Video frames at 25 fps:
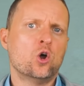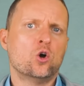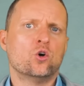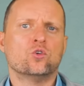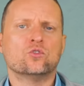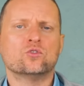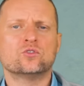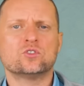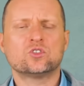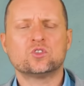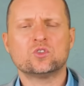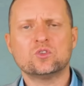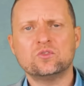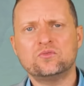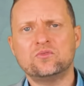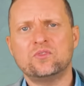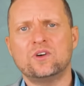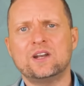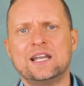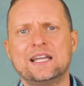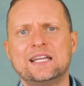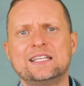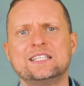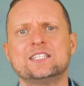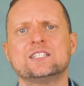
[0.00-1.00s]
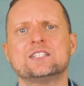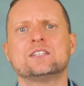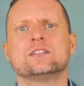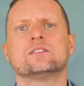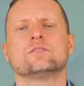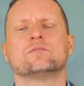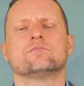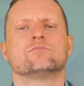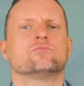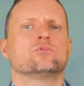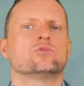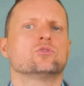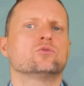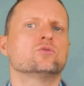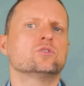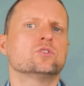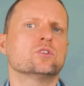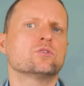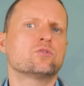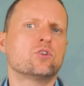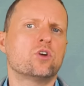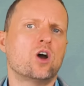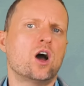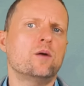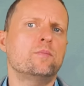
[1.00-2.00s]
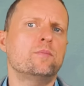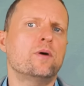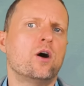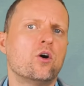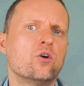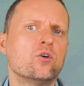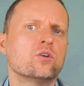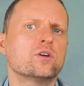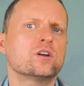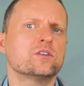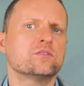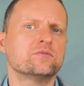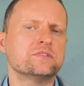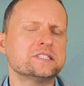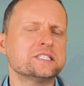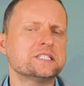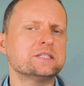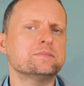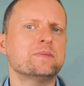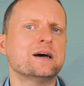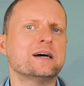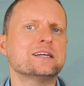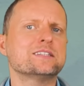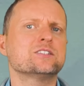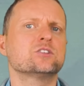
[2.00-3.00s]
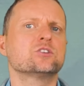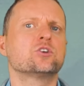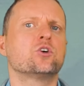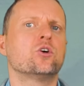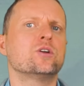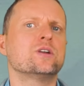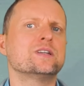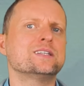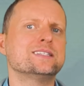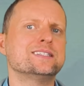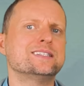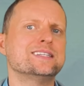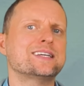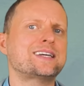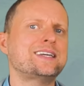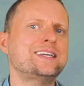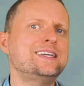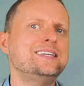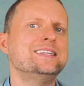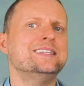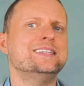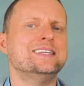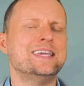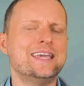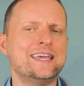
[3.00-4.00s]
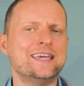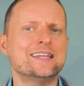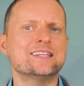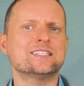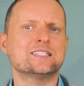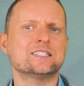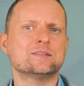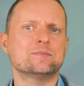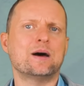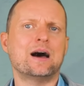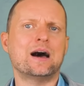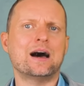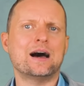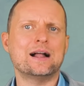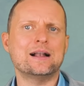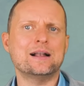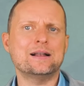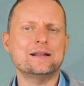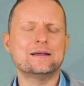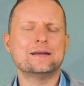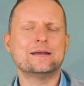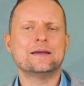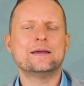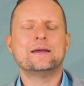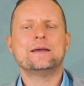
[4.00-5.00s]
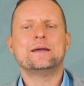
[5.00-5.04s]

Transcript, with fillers: Und so verlässt unseren Körper auch gewisse Maße Cholesterin jedes Mal,